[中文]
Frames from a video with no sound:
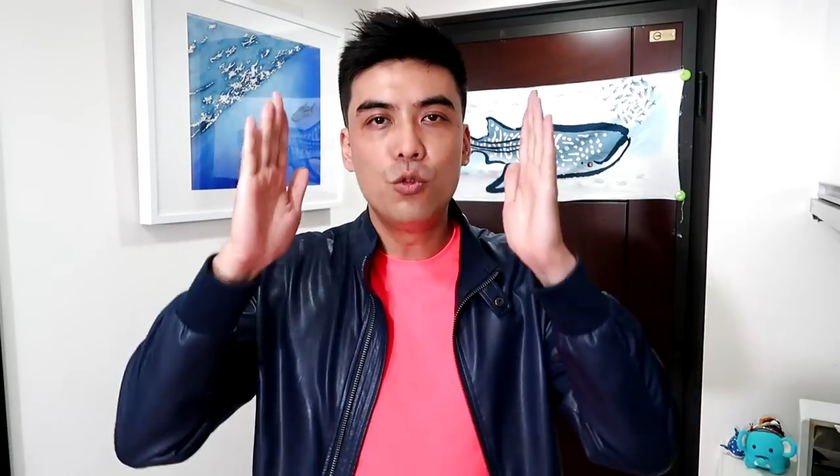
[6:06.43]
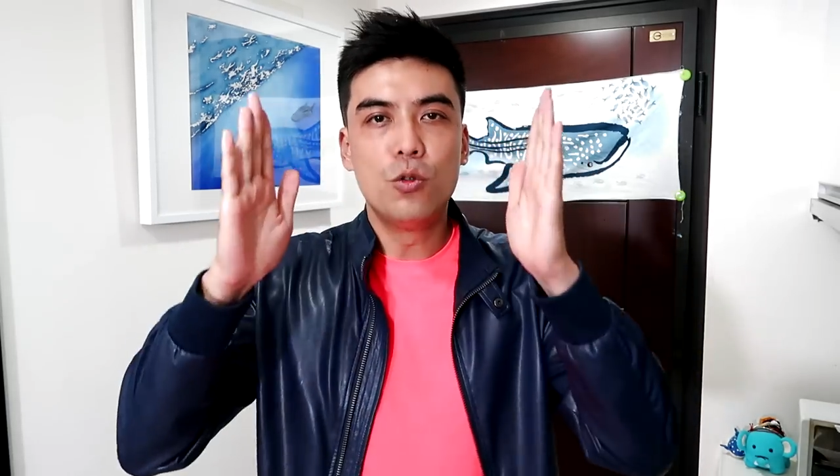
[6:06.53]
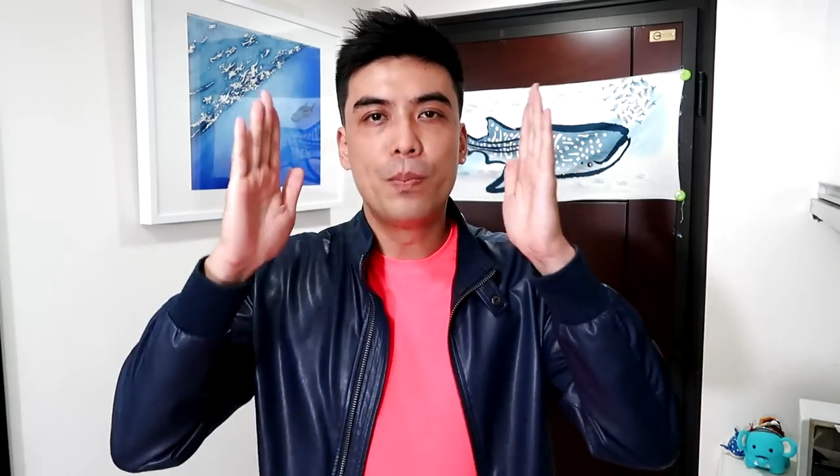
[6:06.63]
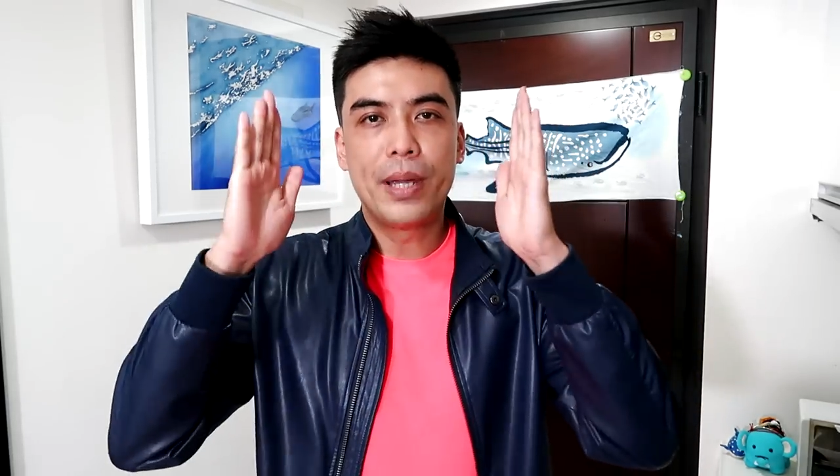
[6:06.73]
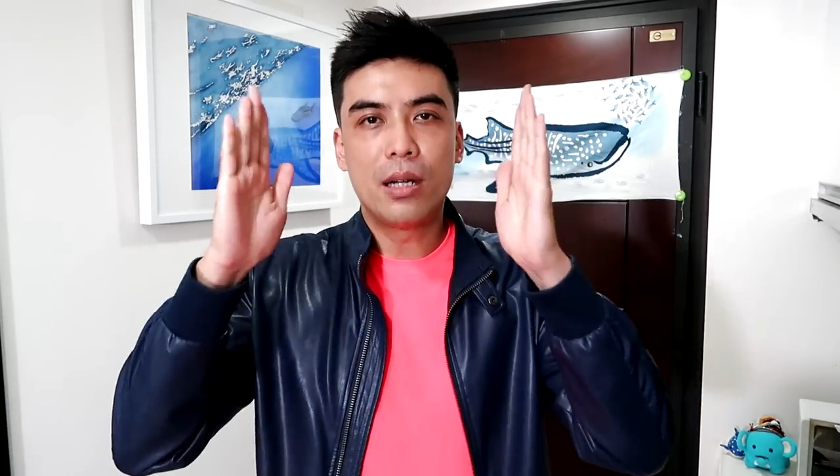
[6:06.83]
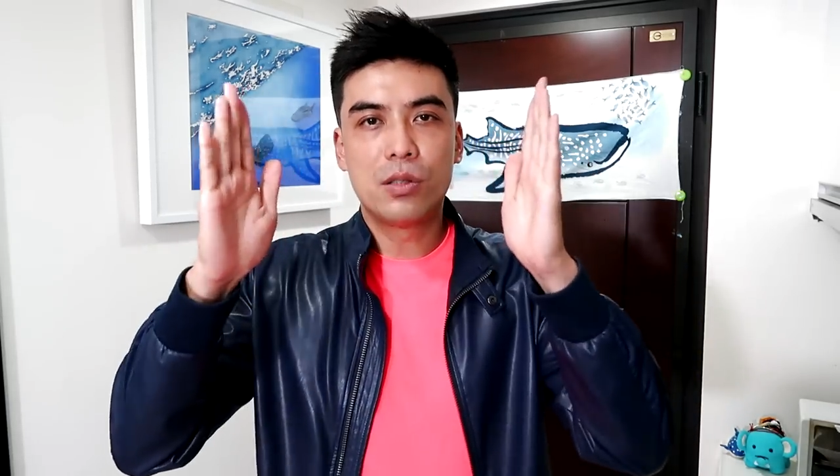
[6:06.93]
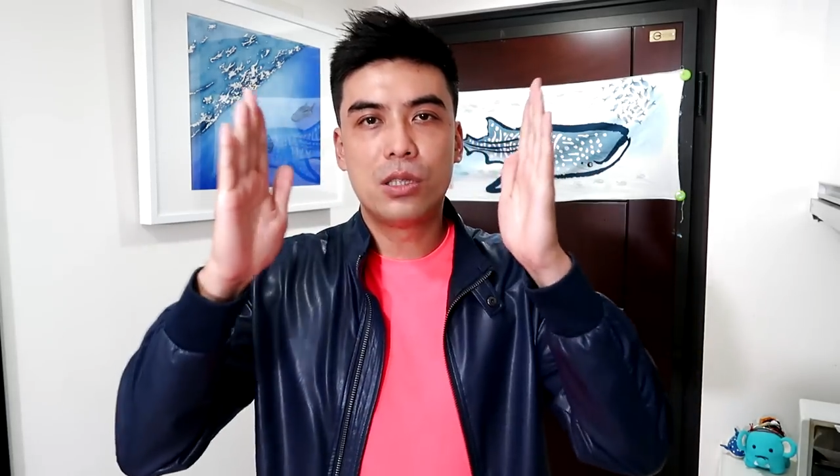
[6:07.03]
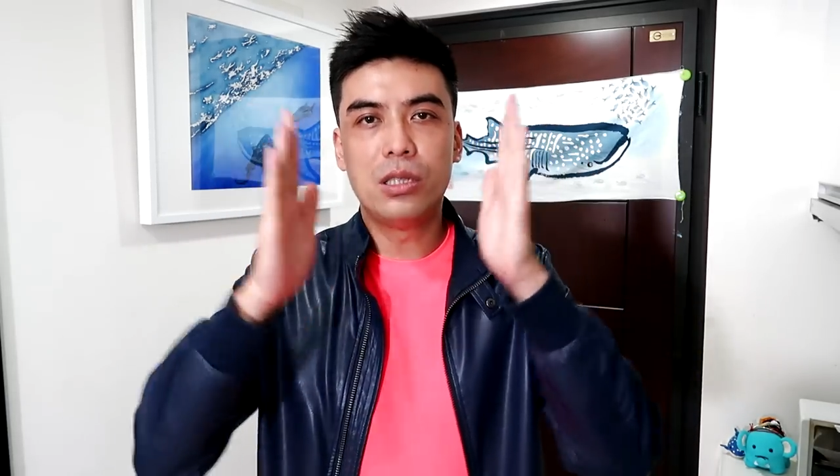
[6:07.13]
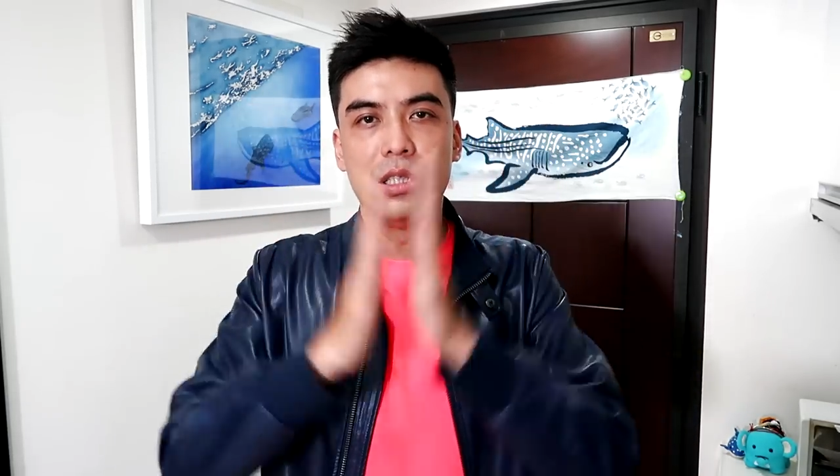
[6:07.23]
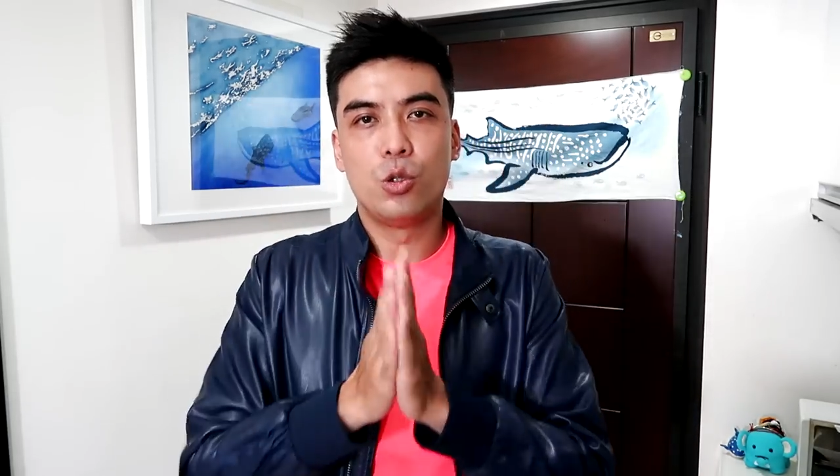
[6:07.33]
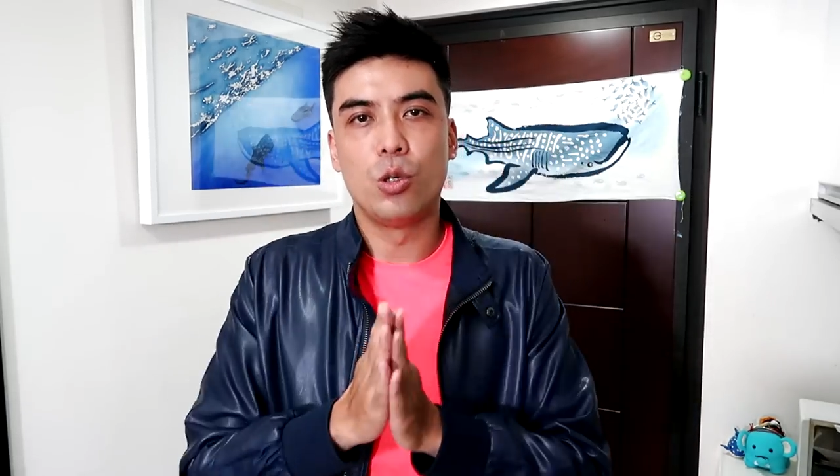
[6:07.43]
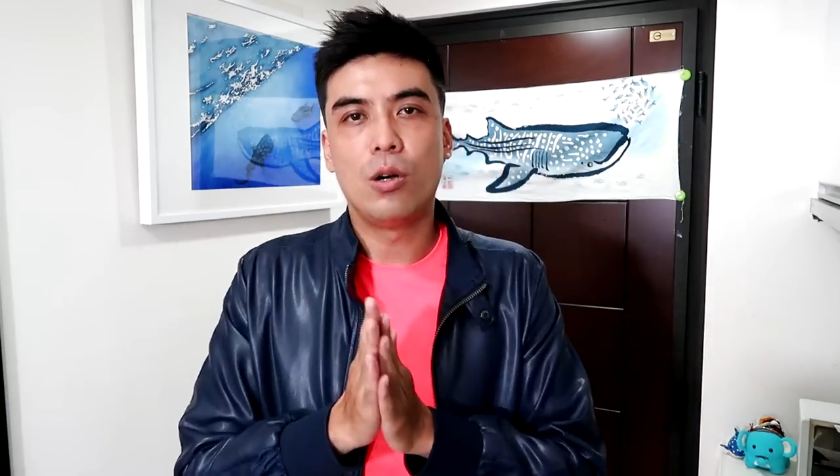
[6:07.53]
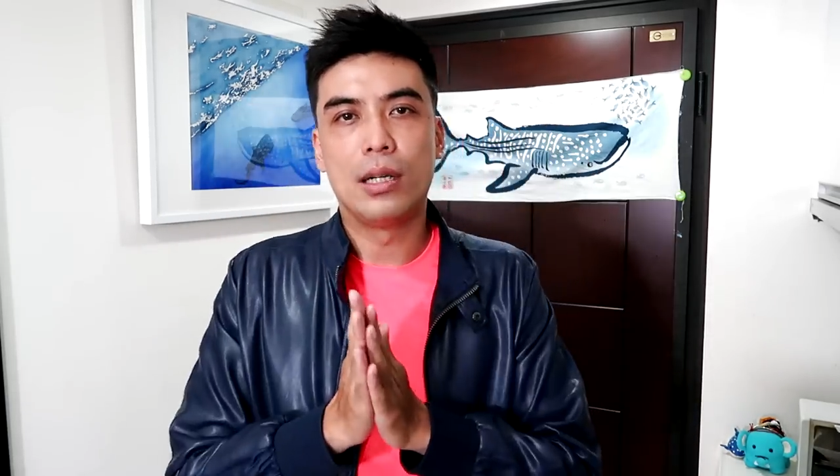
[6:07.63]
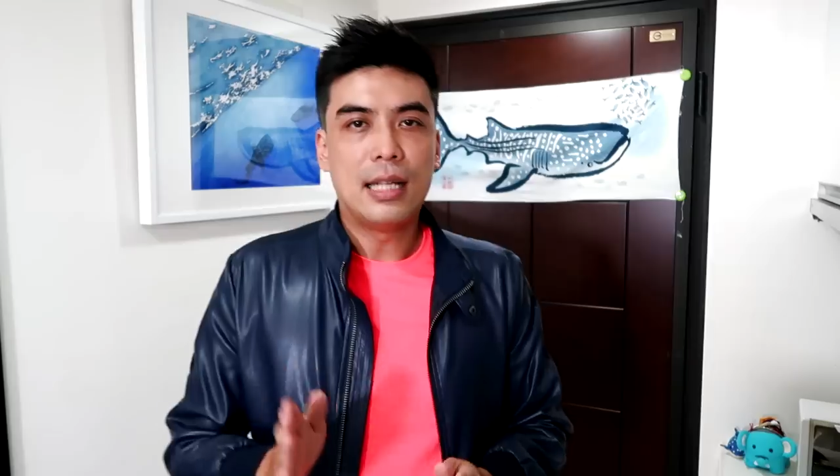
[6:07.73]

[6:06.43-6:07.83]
目标视觉化，